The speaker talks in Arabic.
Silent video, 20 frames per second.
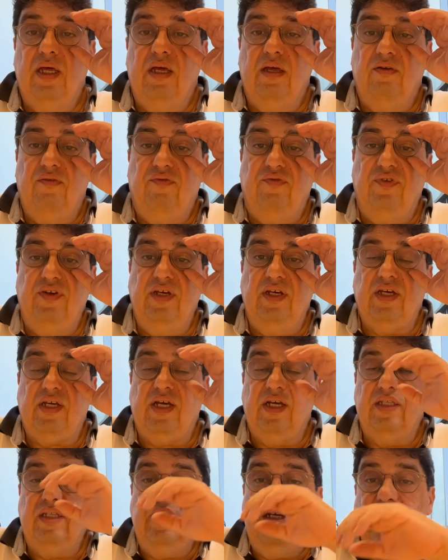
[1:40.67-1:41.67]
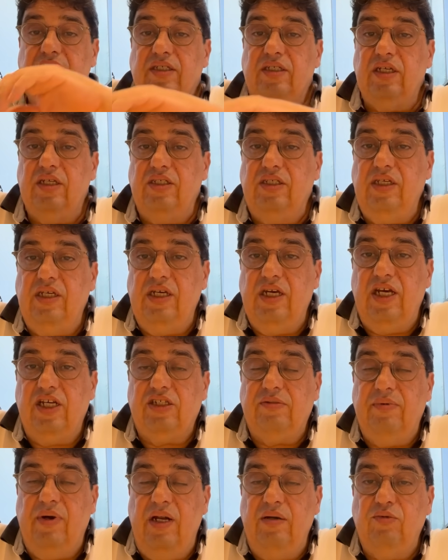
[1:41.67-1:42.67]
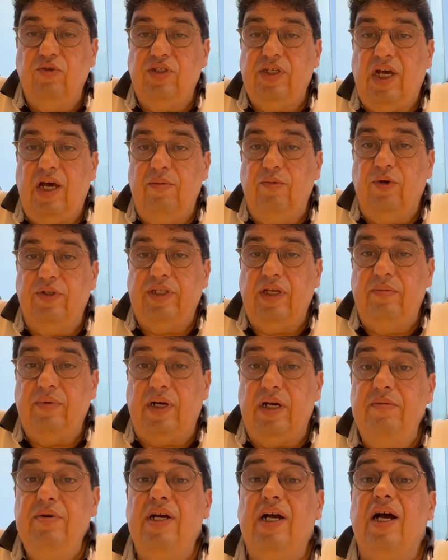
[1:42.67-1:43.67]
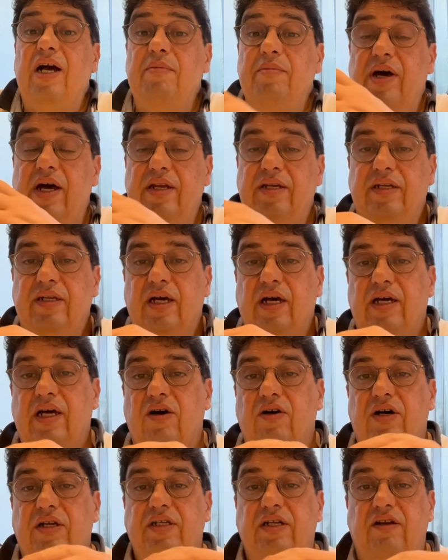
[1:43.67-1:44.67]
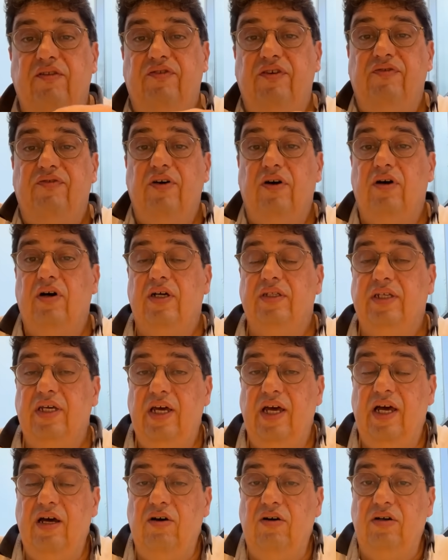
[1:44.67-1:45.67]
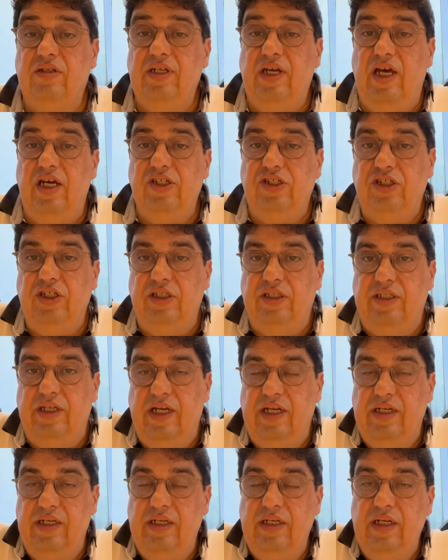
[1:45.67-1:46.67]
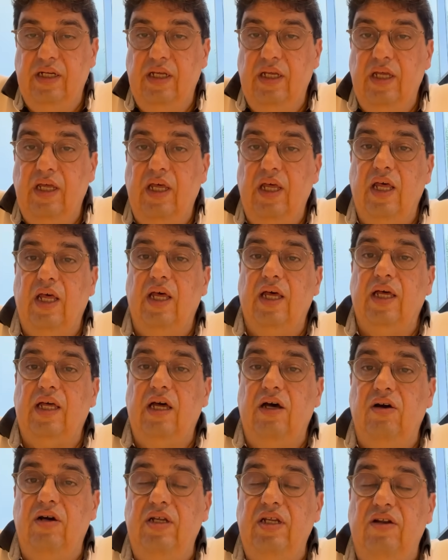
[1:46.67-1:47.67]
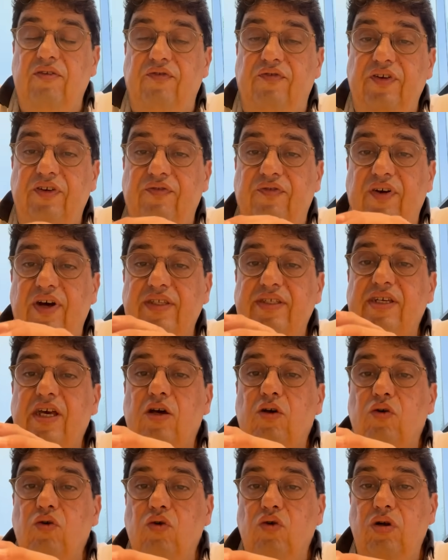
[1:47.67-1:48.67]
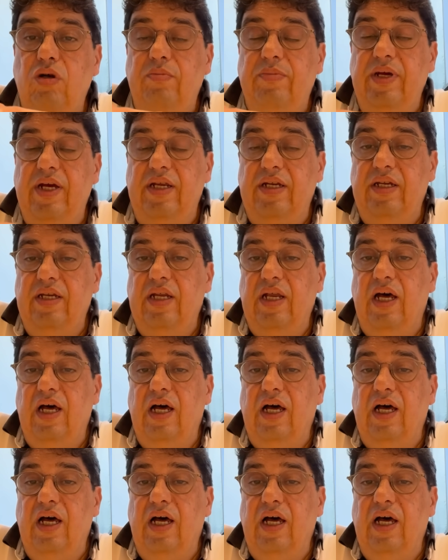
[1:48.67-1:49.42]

في قضية زياش مع المنتخب الوطني المغربي رغم أن قوانين الفيفا واضحة واضحة جدا قوانين الفيفا تقول بأن